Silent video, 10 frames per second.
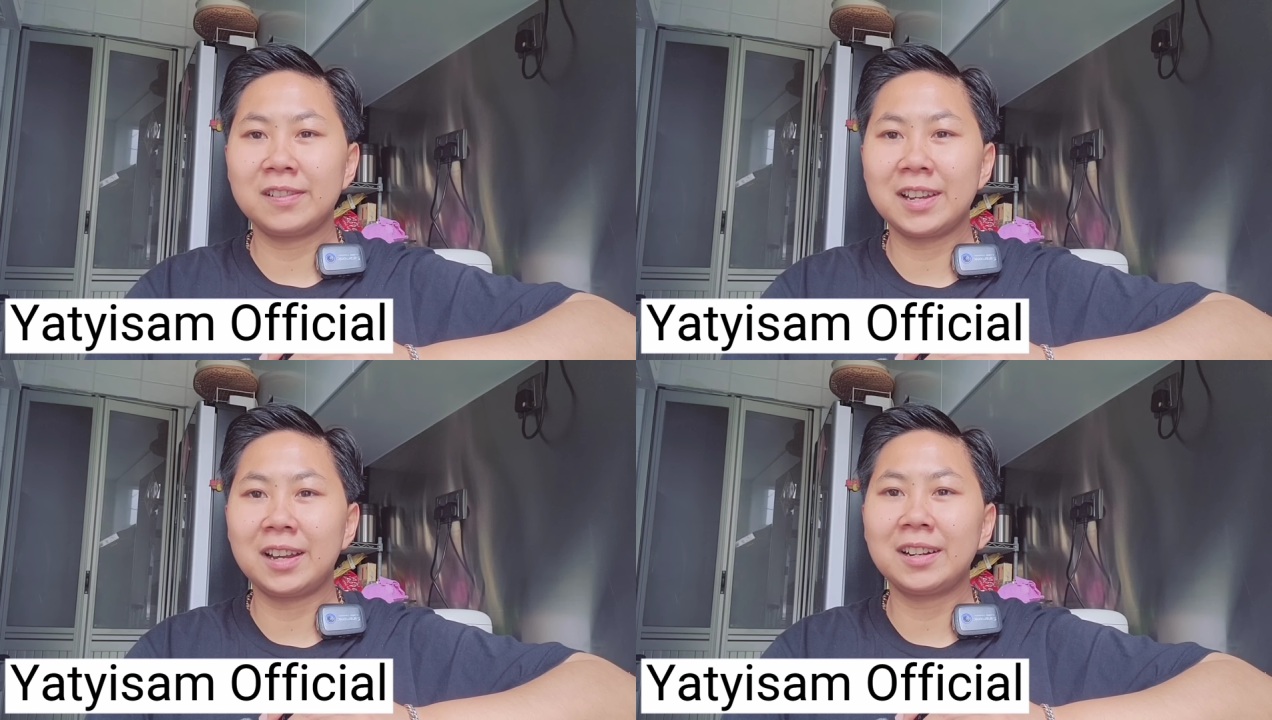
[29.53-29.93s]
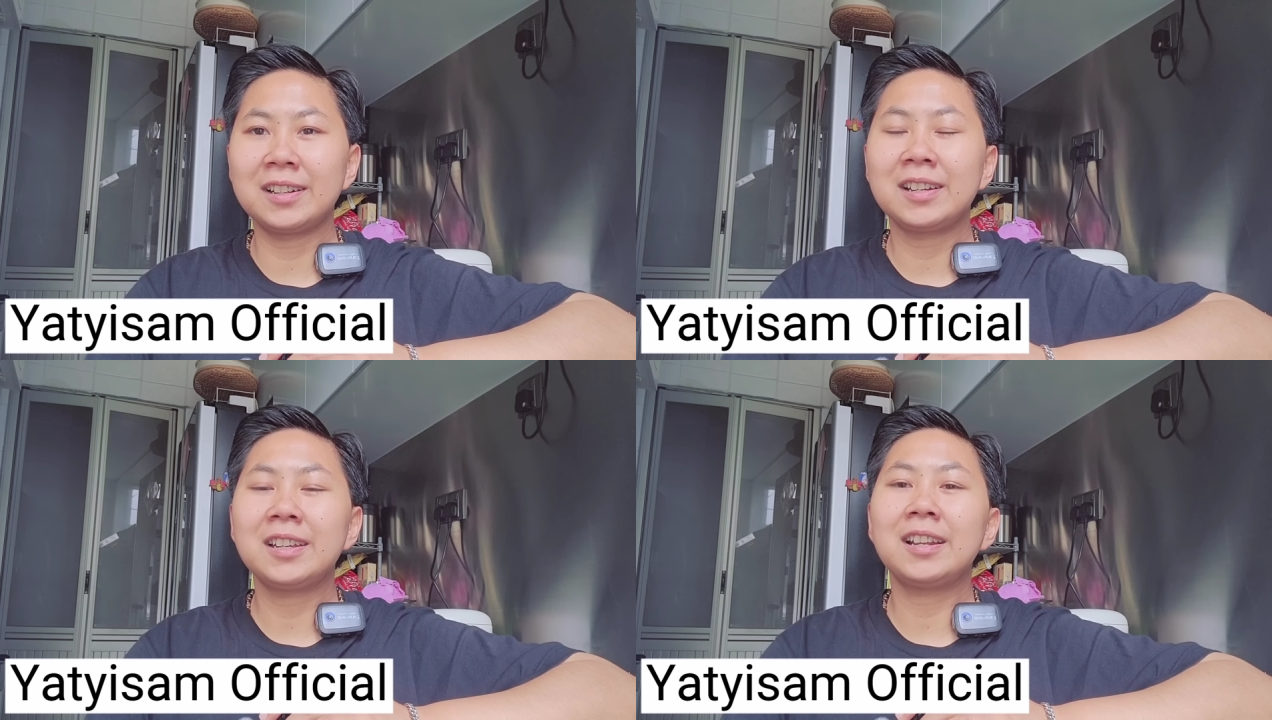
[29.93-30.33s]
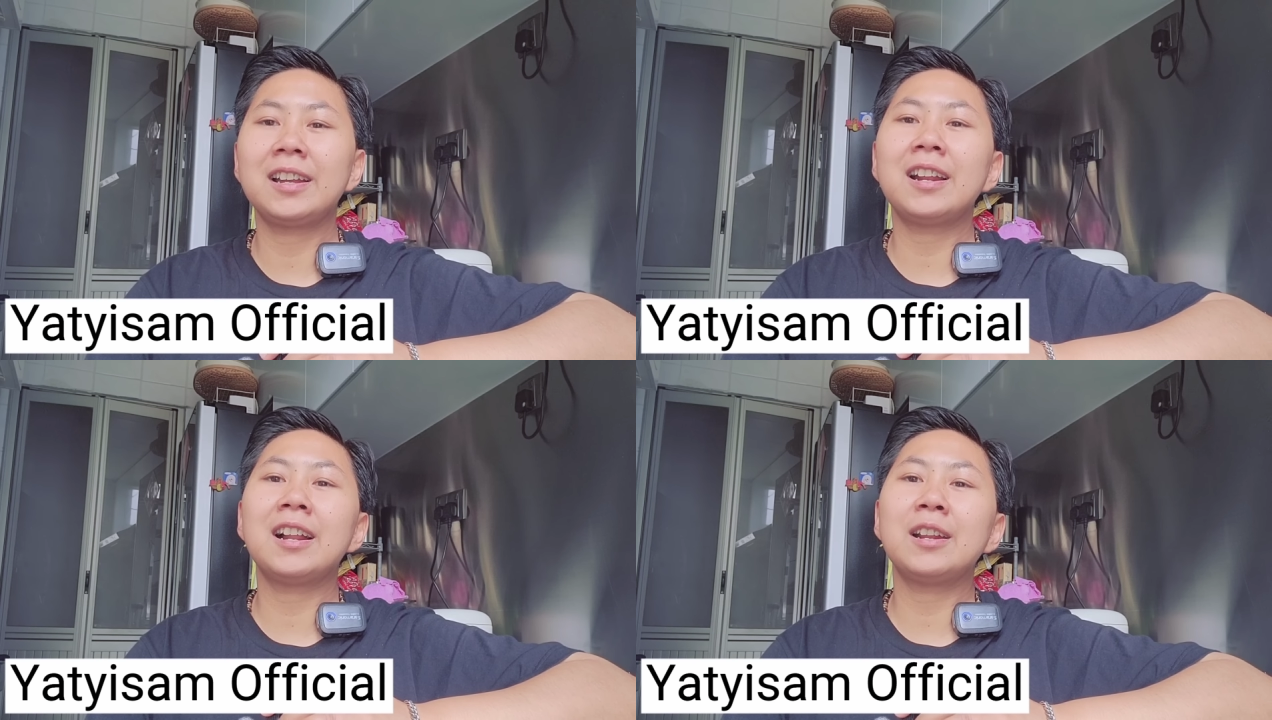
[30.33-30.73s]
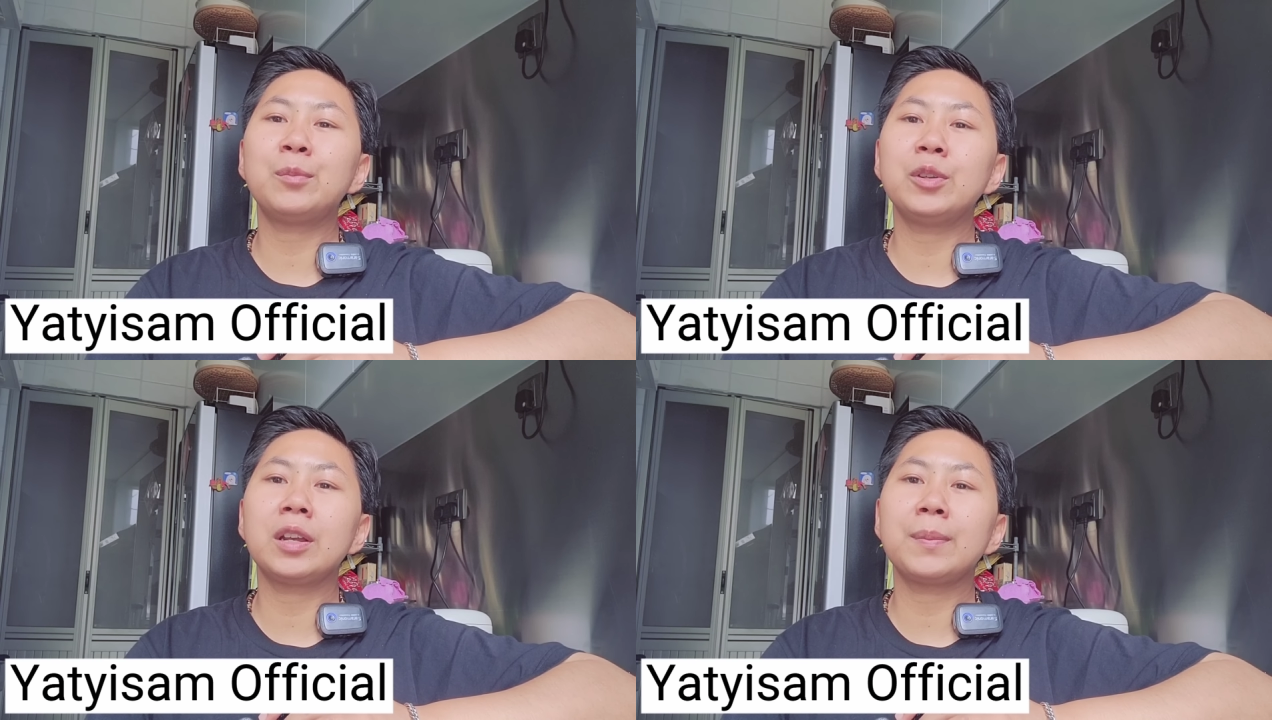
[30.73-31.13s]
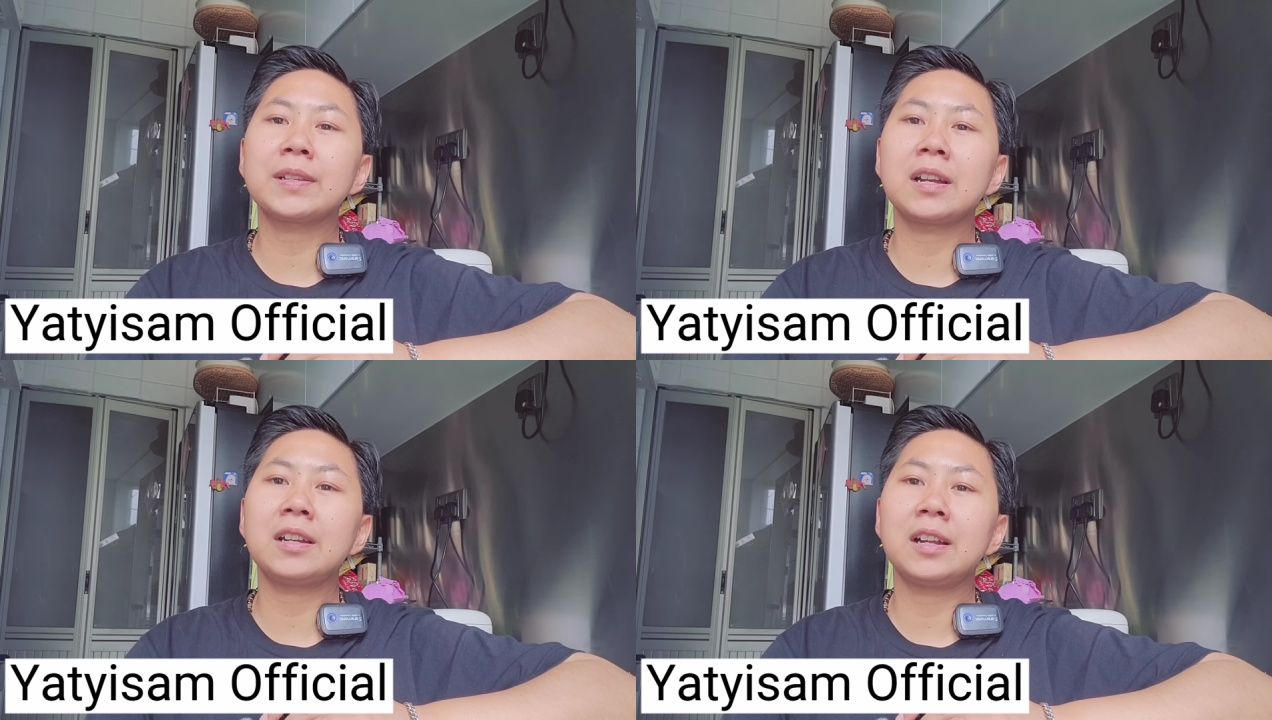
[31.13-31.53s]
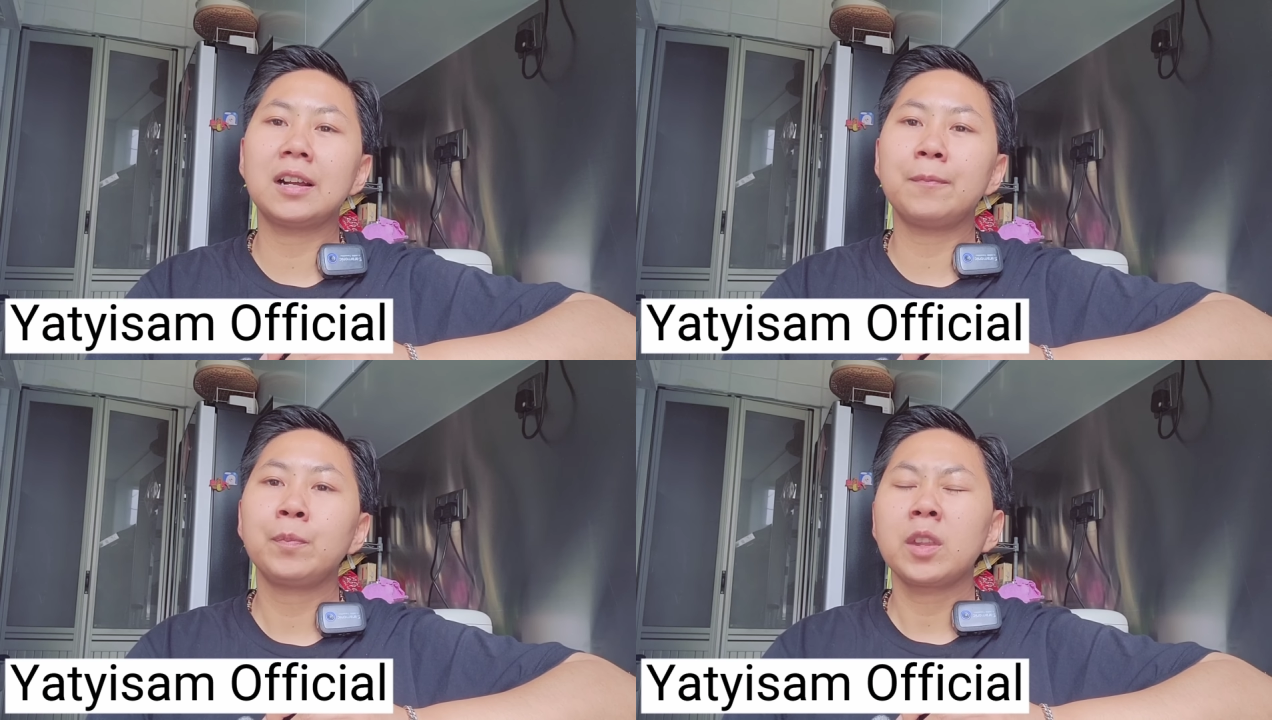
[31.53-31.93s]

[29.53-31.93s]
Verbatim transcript: ya kan kira-kira kalian punya kipas angin gak